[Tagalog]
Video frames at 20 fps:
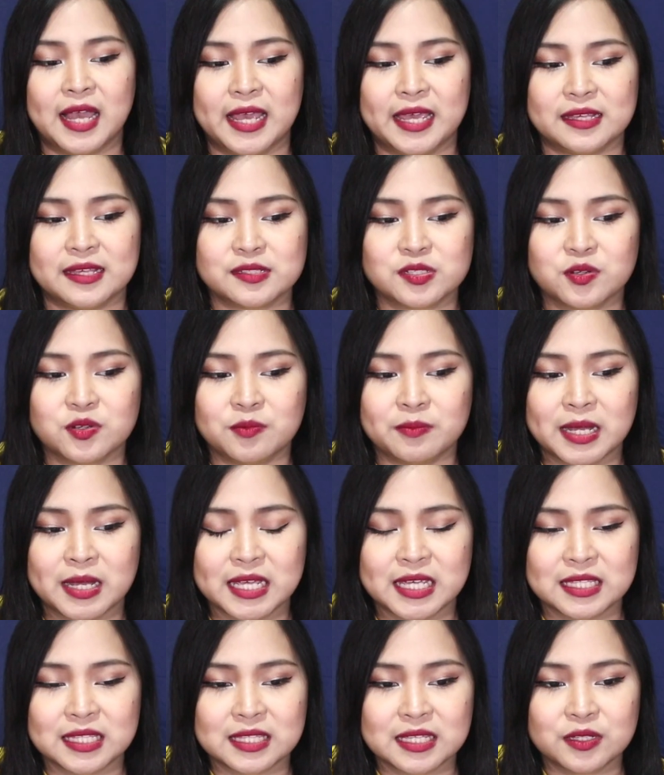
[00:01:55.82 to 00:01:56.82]
Ayan, so
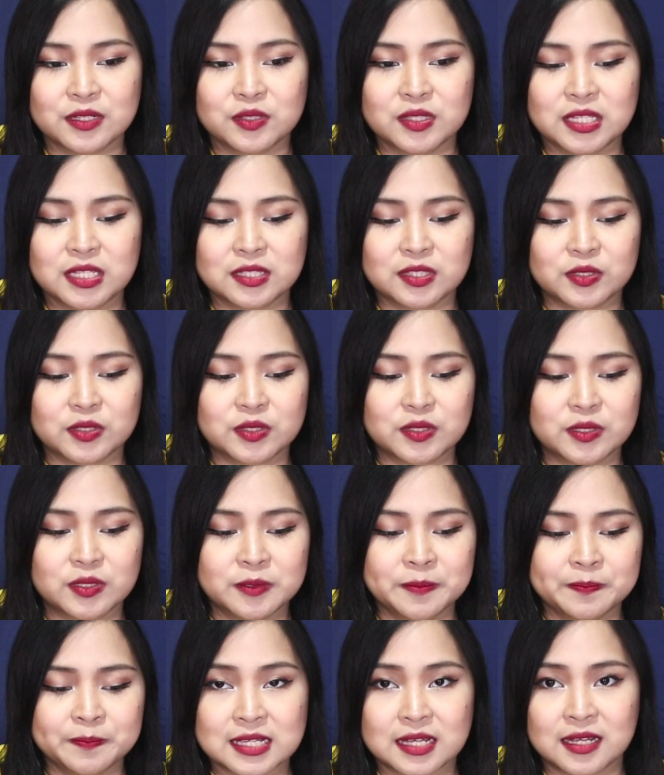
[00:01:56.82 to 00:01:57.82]
makikita nyo dito
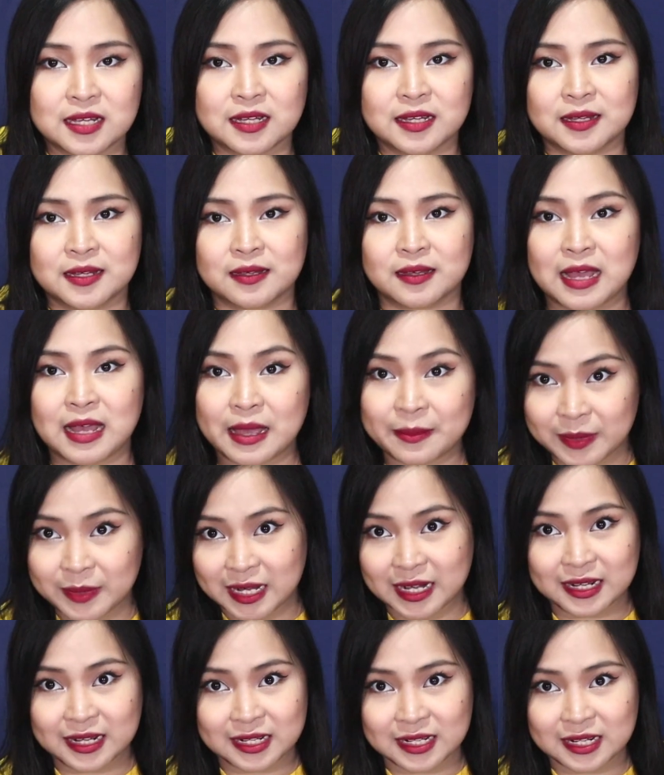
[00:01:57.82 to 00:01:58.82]
sa
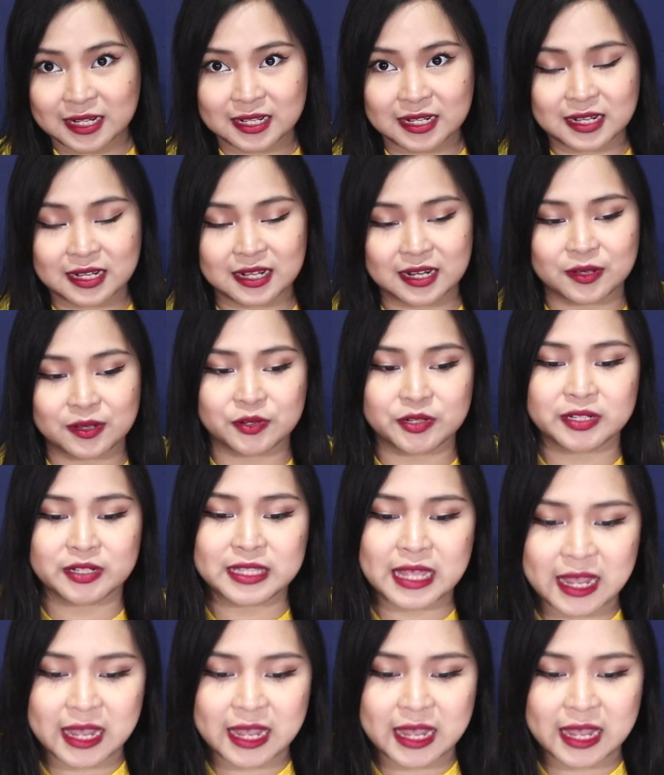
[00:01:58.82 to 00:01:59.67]
camera na nagre-record